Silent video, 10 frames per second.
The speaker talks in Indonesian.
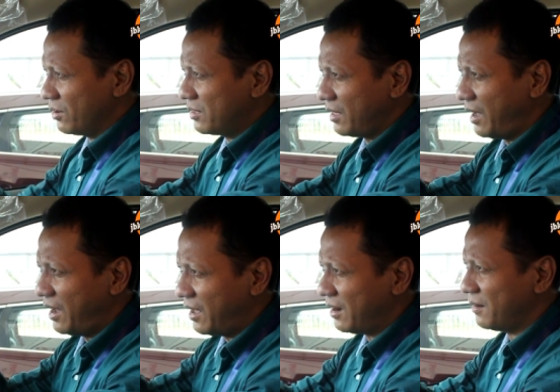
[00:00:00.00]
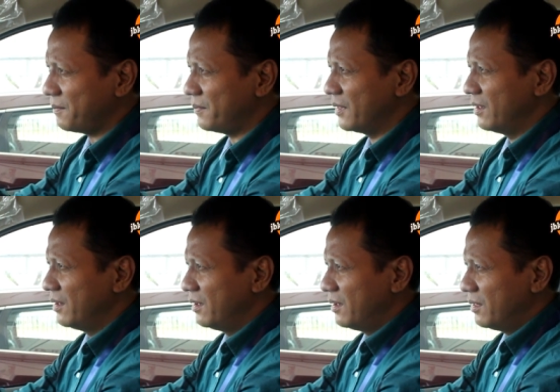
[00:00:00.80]
share
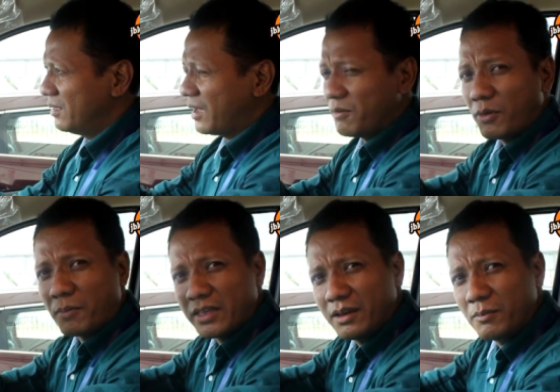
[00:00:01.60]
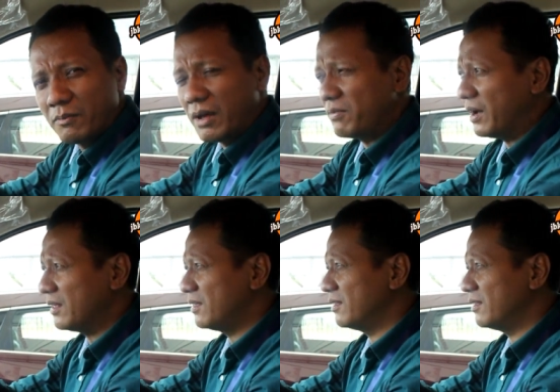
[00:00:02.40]
jika informasi ini bermanfaat.